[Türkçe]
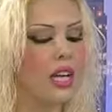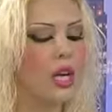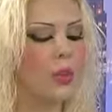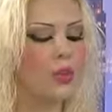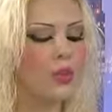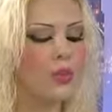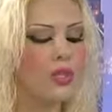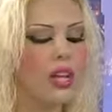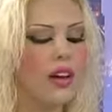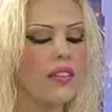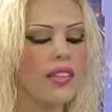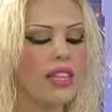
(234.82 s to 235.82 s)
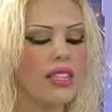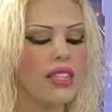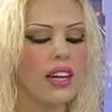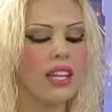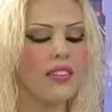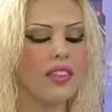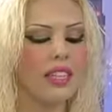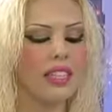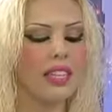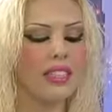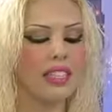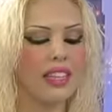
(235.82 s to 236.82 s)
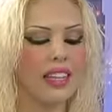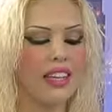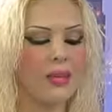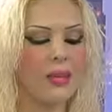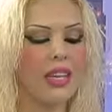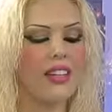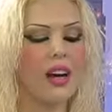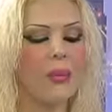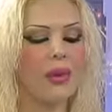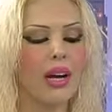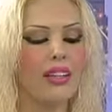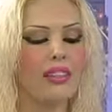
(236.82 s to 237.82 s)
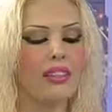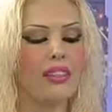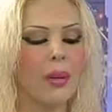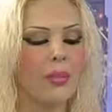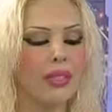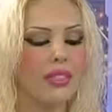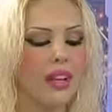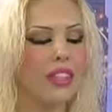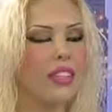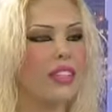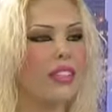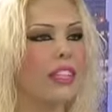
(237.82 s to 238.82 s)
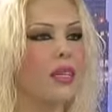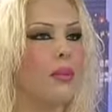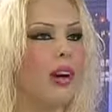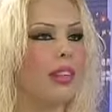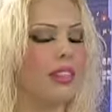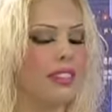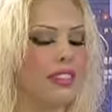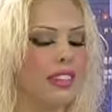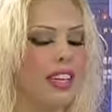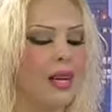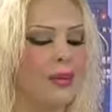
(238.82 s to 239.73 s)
Musa ve İsa'ya verilen ile peygamberlere Rabbinden verilene iman ettik.